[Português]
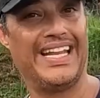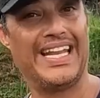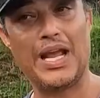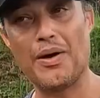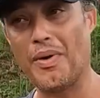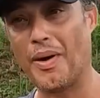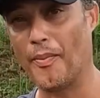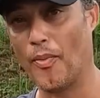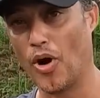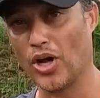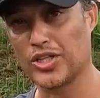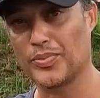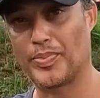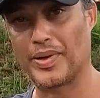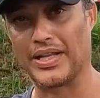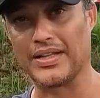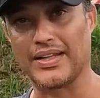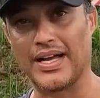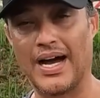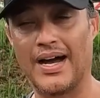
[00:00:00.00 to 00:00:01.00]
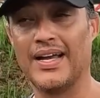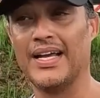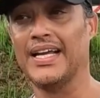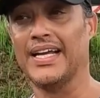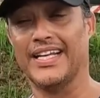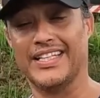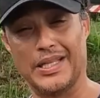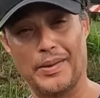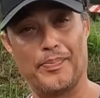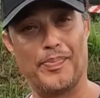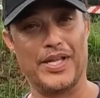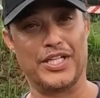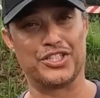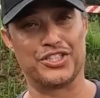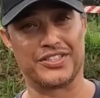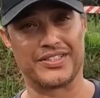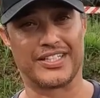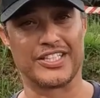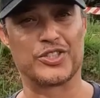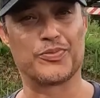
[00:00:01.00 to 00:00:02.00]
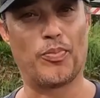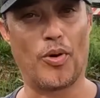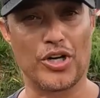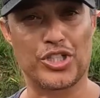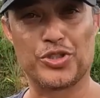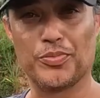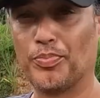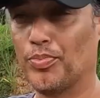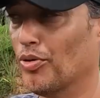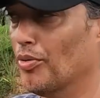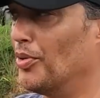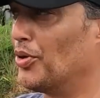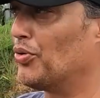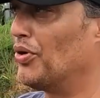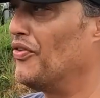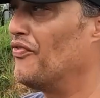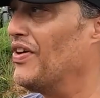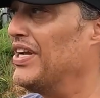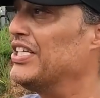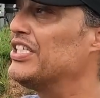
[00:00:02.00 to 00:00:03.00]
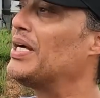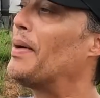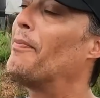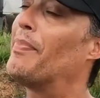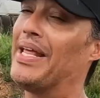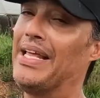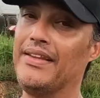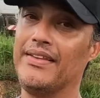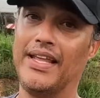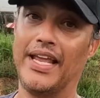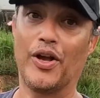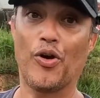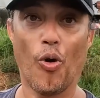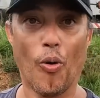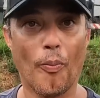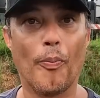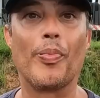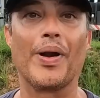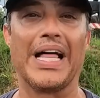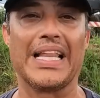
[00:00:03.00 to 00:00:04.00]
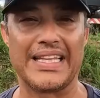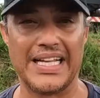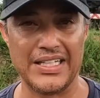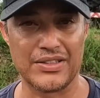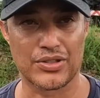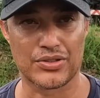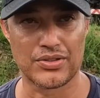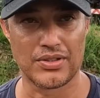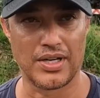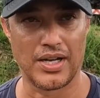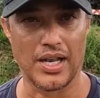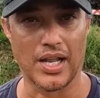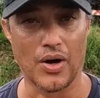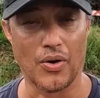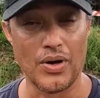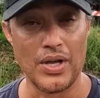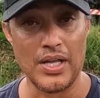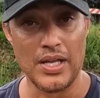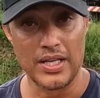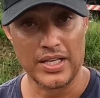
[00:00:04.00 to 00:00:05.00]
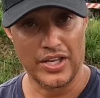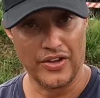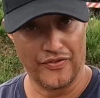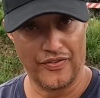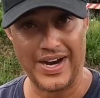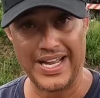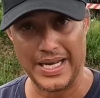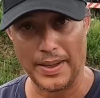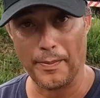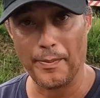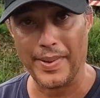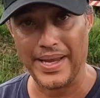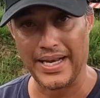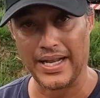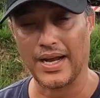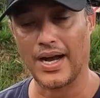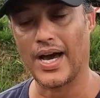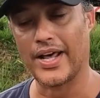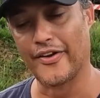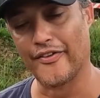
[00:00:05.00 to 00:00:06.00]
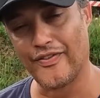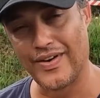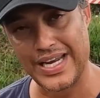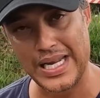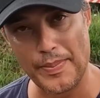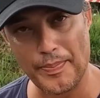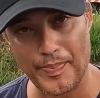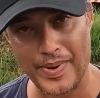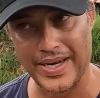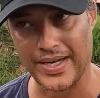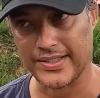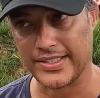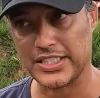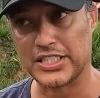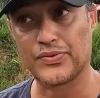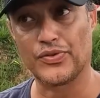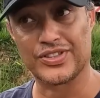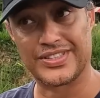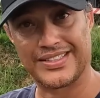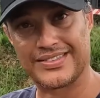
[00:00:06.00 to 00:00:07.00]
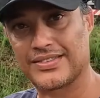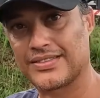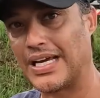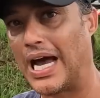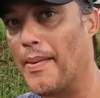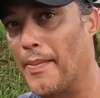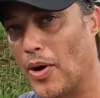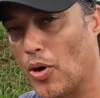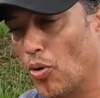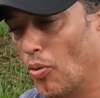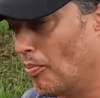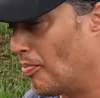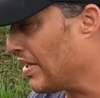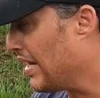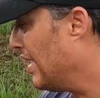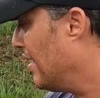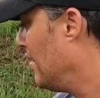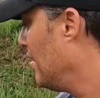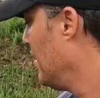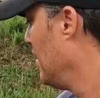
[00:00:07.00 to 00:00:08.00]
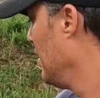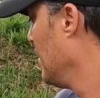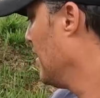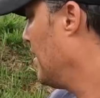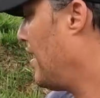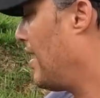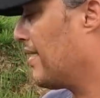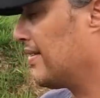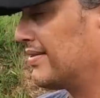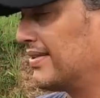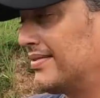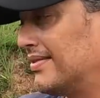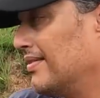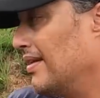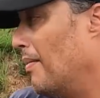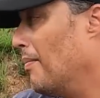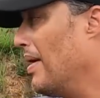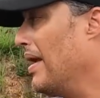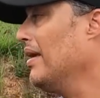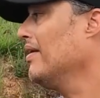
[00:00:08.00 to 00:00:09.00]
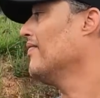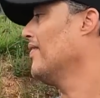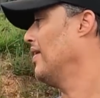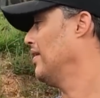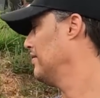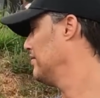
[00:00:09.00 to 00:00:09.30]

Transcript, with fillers: nenhuma moto para andar e depende de transporte público, em vez de aprender e comprar dentro do leilão, que vale a pena, cara, vale a pena, desde que você saiba comprar, cara, você se dá bem, velho.